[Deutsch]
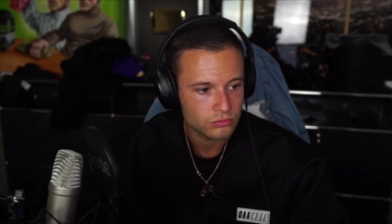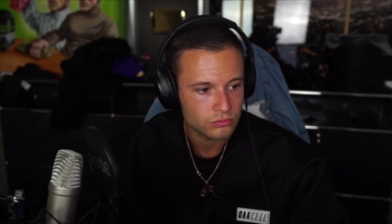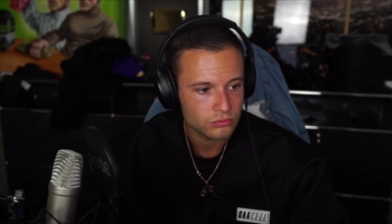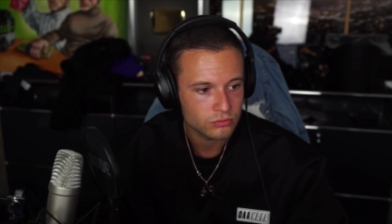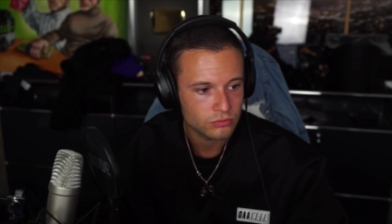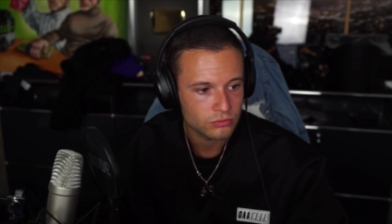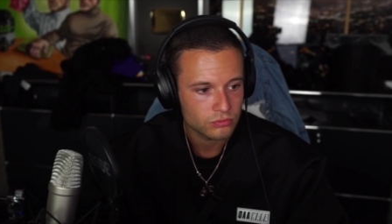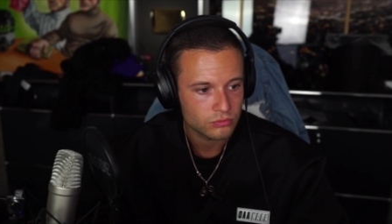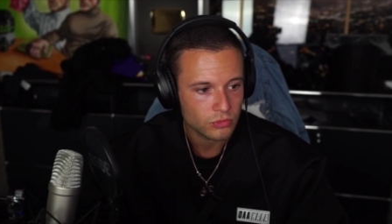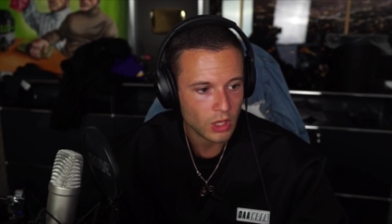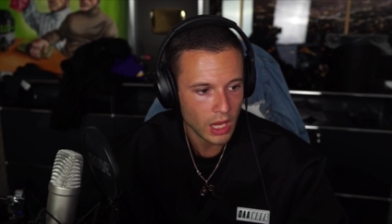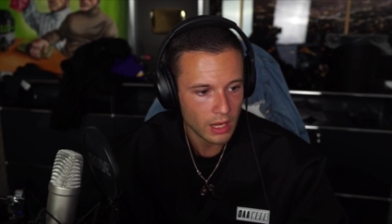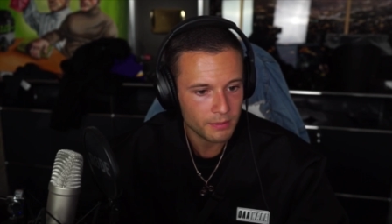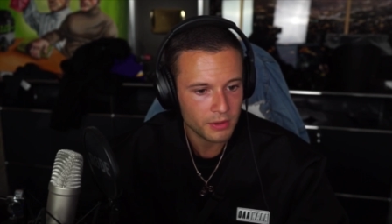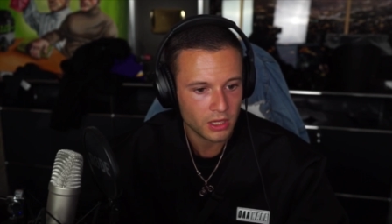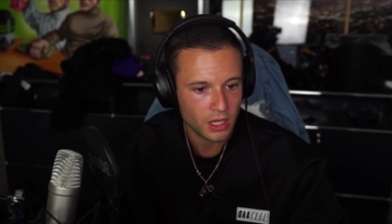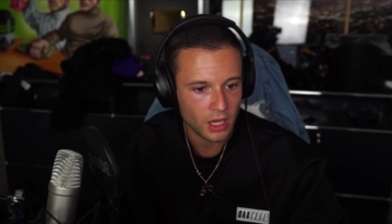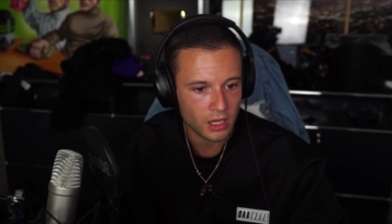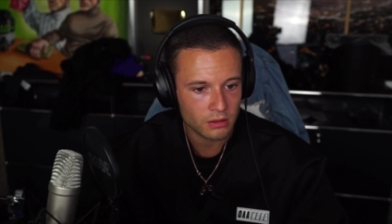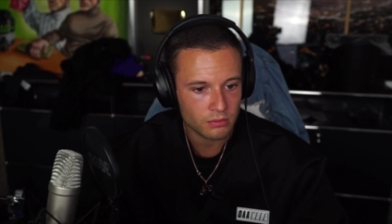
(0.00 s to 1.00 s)

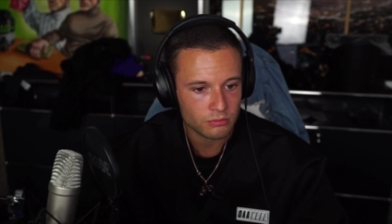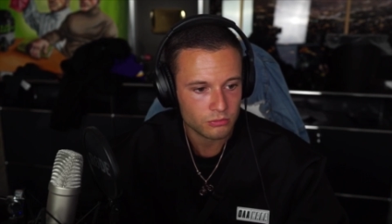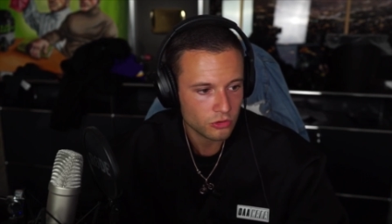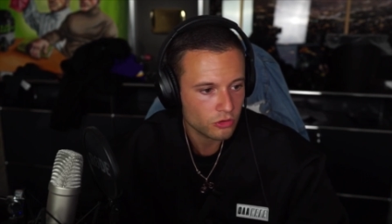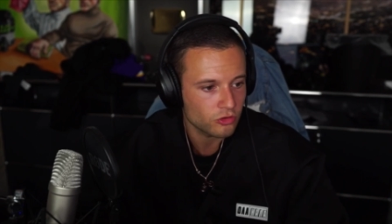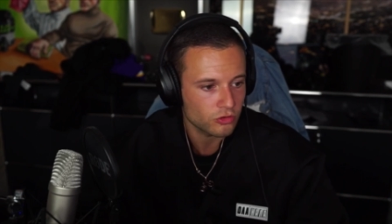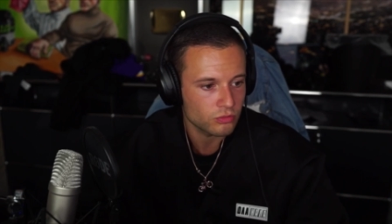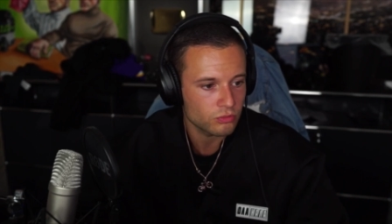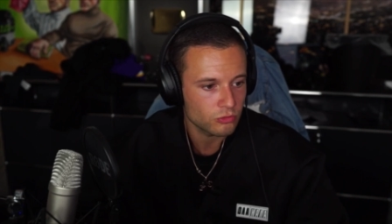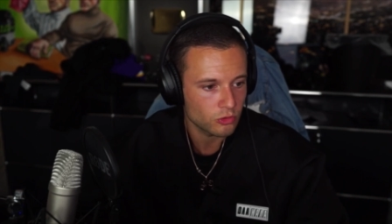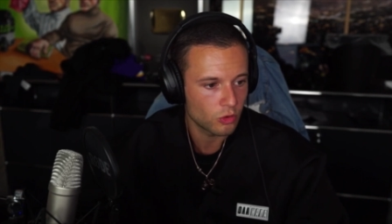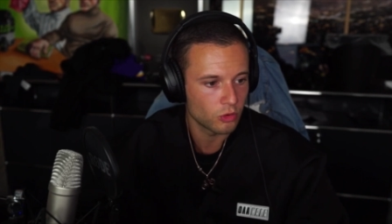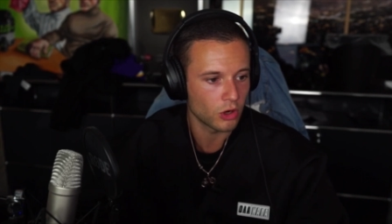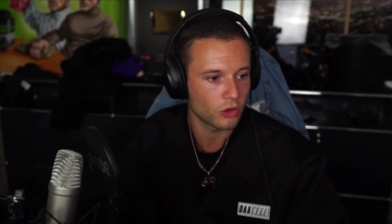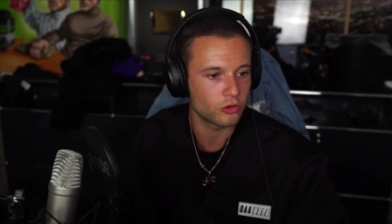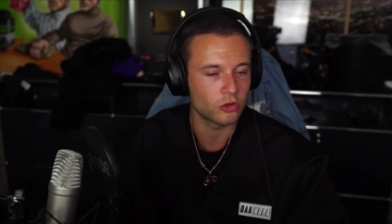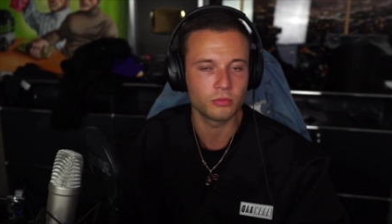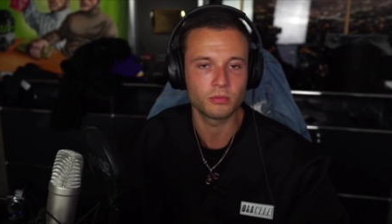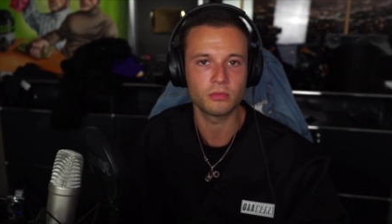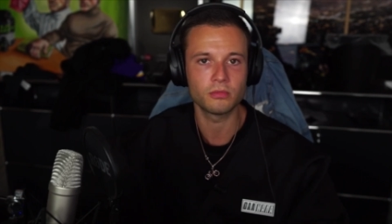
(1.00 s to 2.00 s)
ABK ist ein cooler Typ.
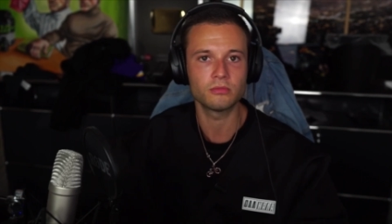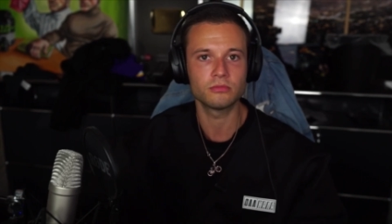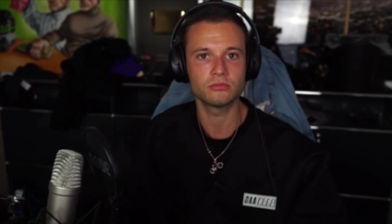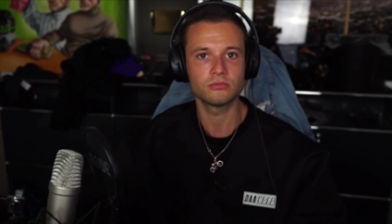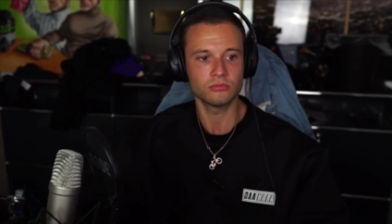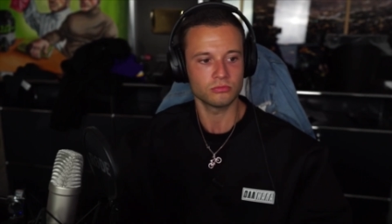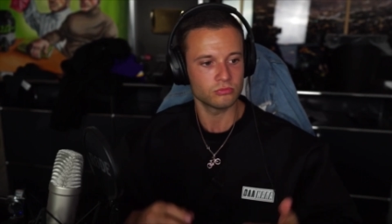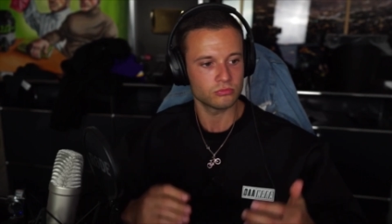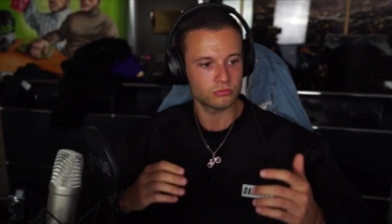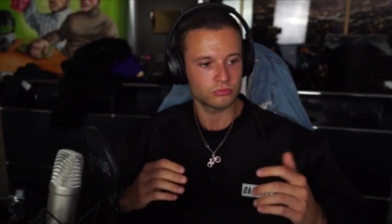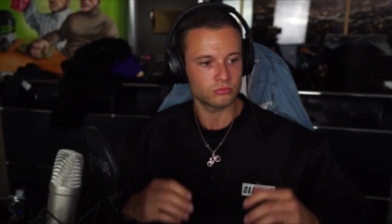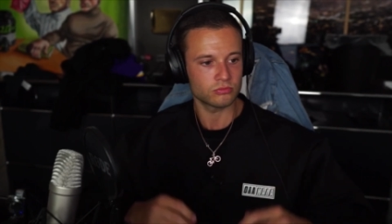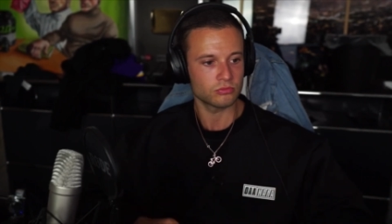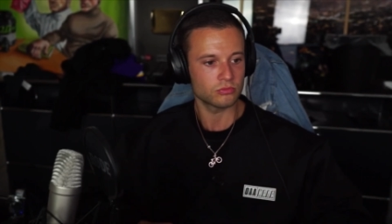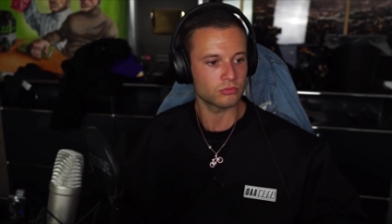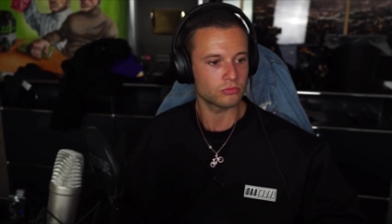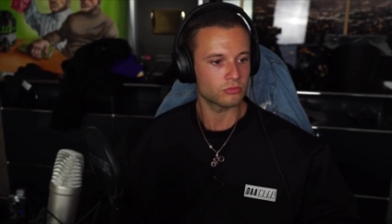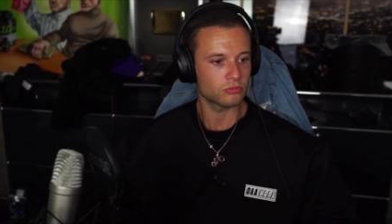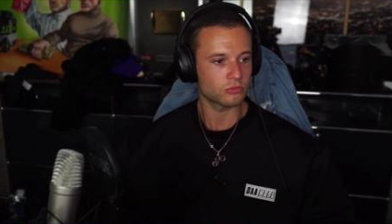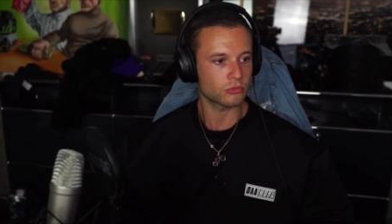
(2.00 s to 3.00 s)

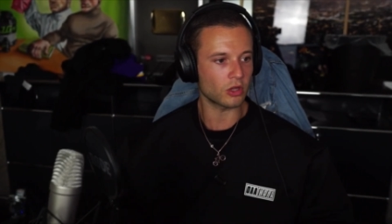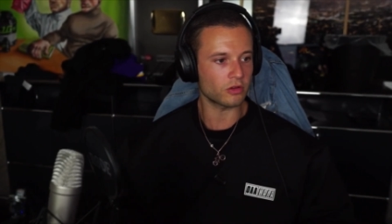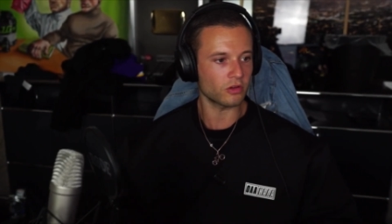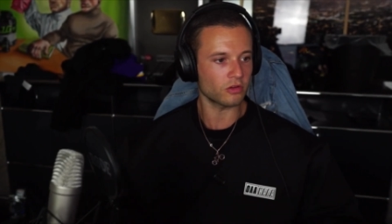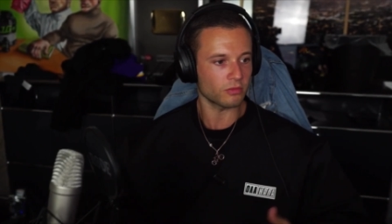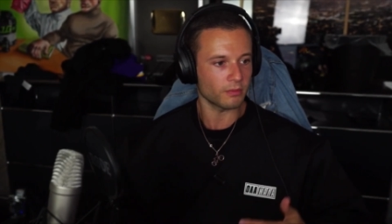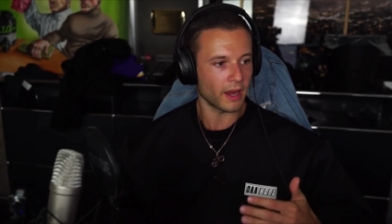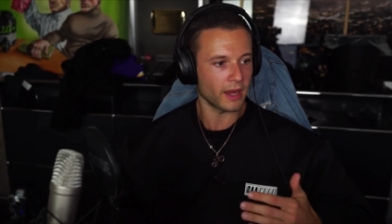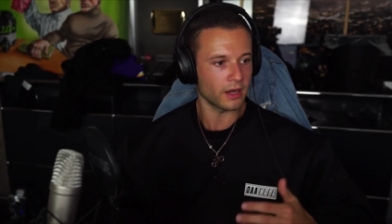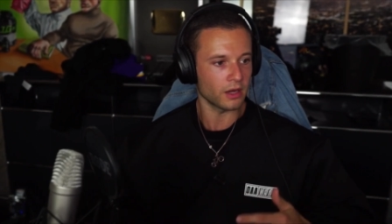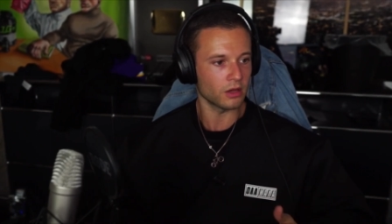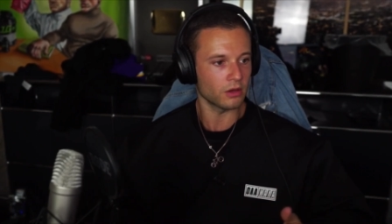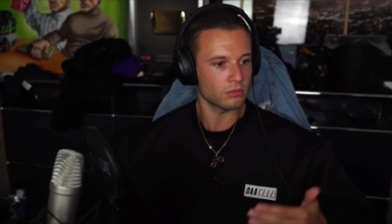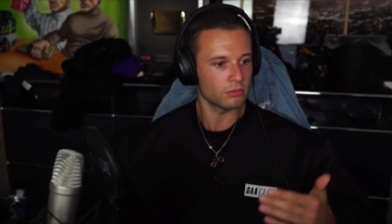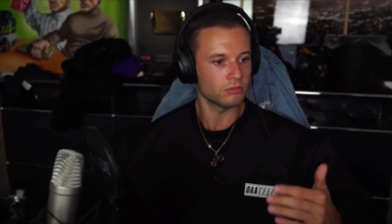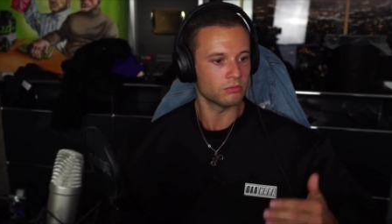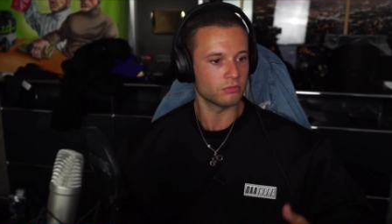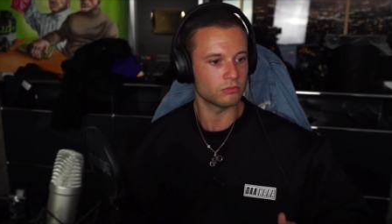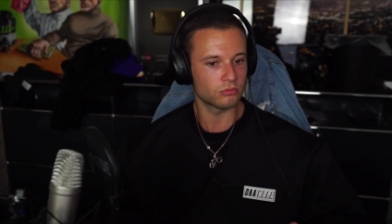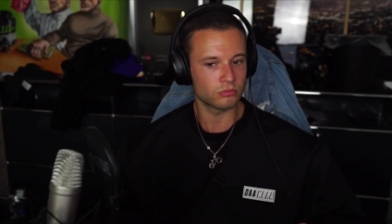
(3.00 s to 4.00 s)
Das ist meine.
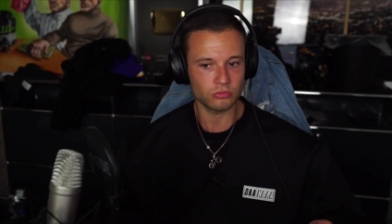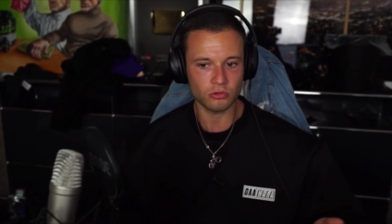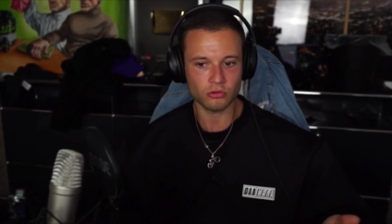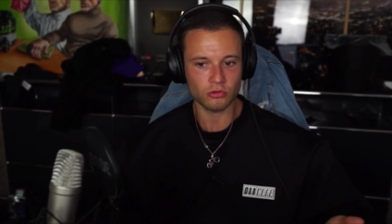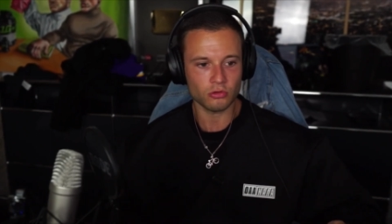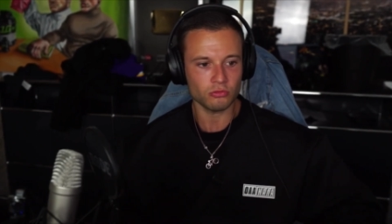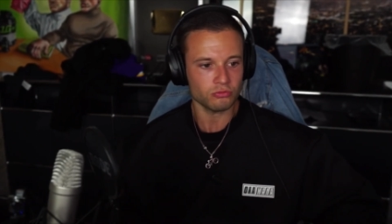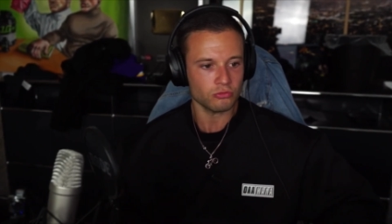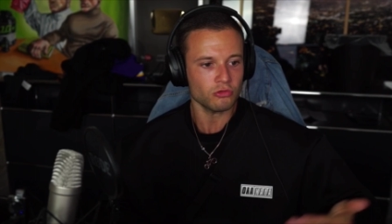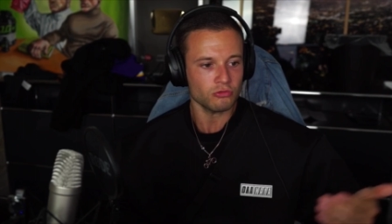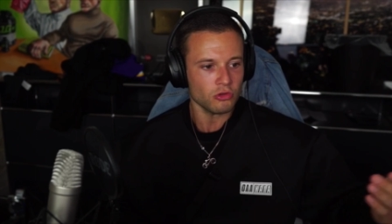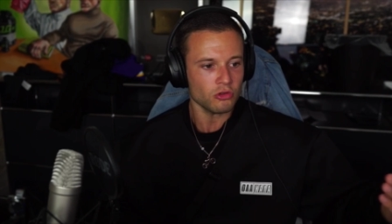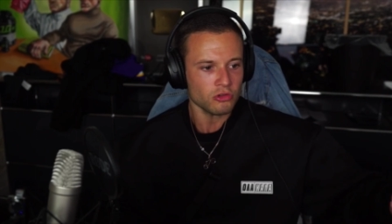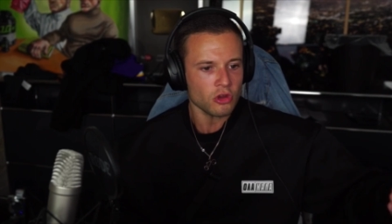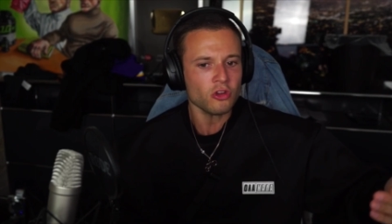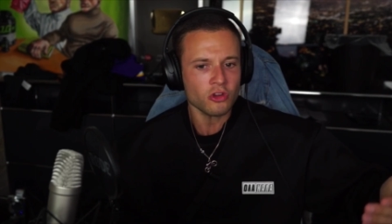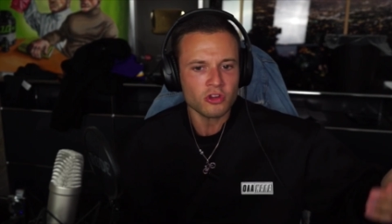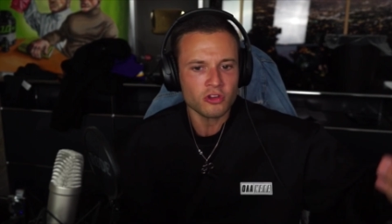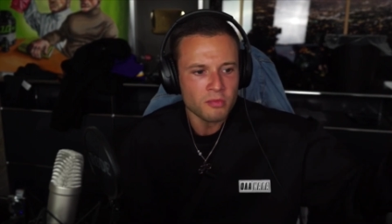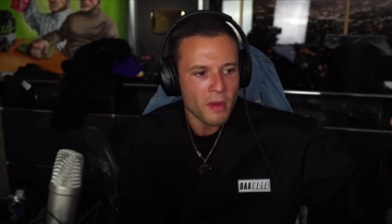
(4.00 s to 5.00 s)
Das
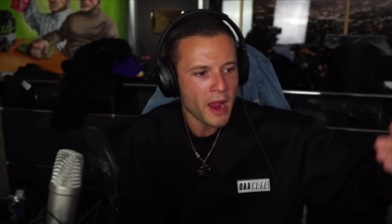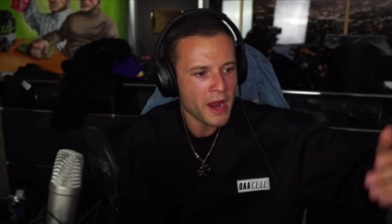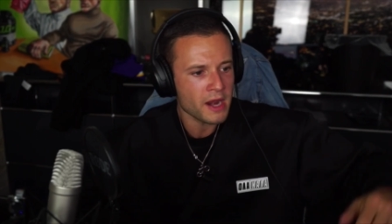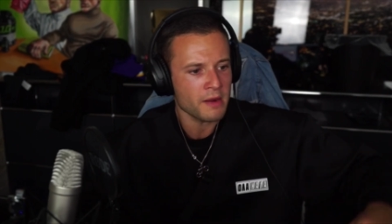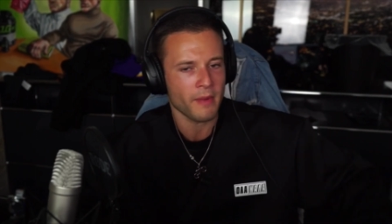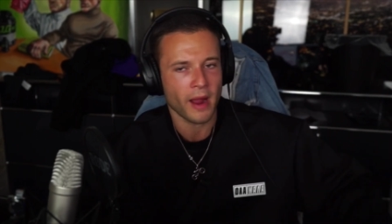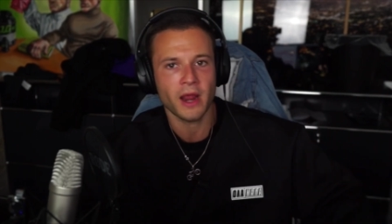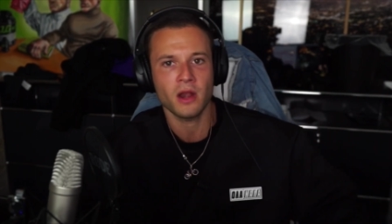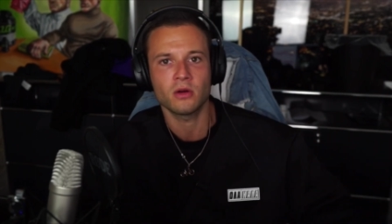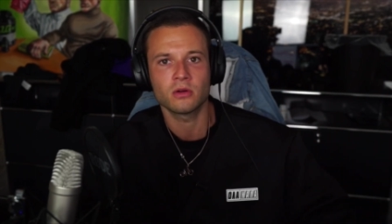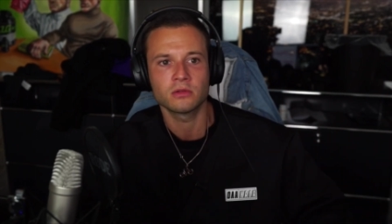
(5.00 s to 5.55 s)
ist meine Meinung.